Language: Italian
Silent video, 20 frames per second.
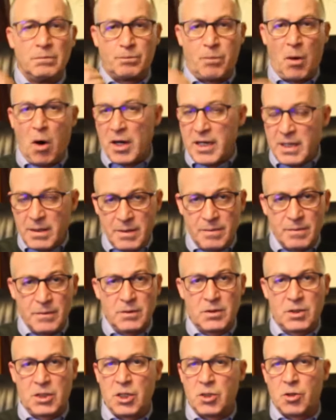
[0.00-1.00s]
poi
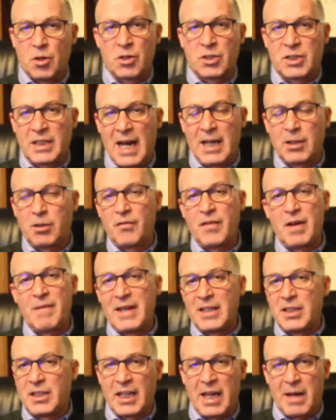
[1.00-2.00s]
ci sono stati
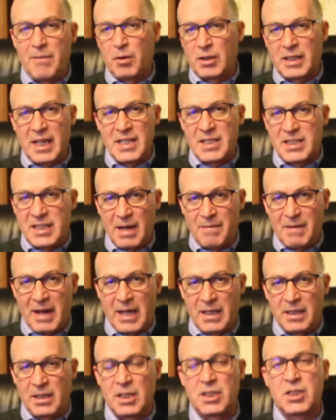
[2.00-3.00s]
ovviamente dei
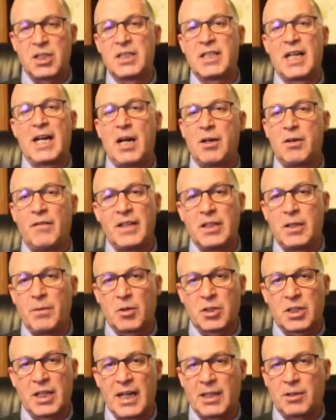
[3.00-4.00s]
potenziamenti, ci saranno 20
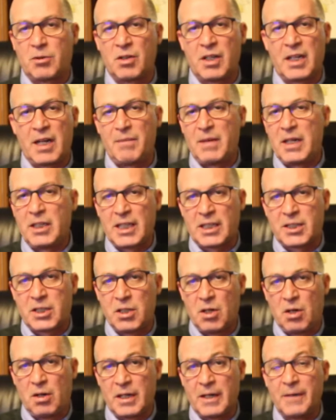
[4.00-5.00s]
posti letto di
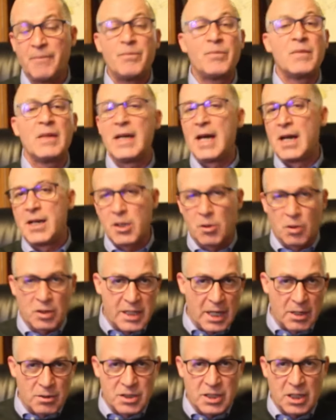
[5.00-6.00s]
riabilitazione, e a
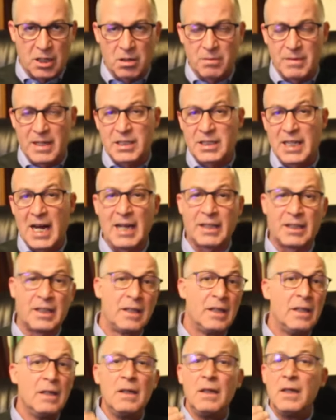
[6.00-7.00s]
Nicosia non c'erano mai stati,
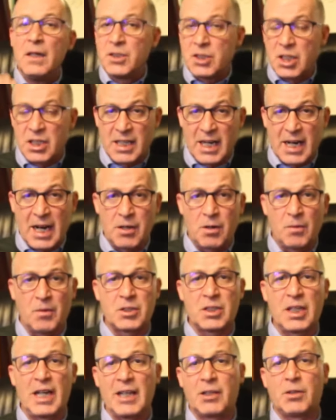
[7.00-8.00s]
ci saranno
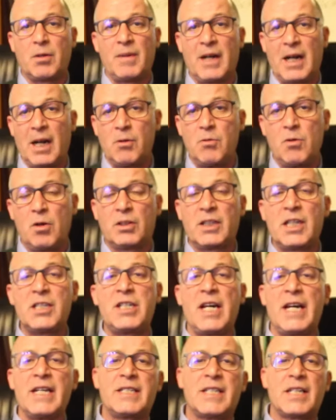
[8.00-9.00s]
posti letto per la
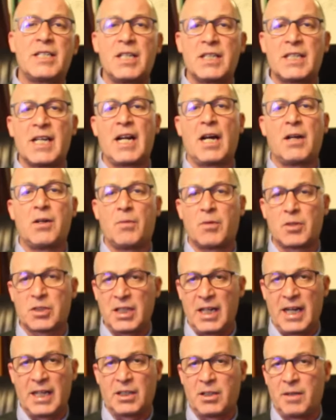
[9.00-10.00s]
lungodegenza e ci saranno
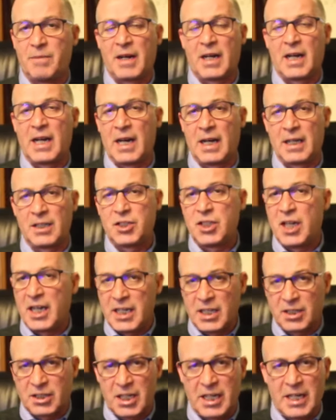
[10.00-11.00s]
posti letti per la
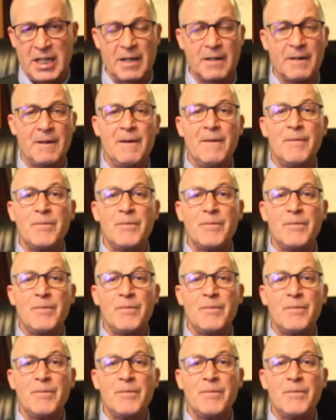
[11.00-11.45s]
geriatria.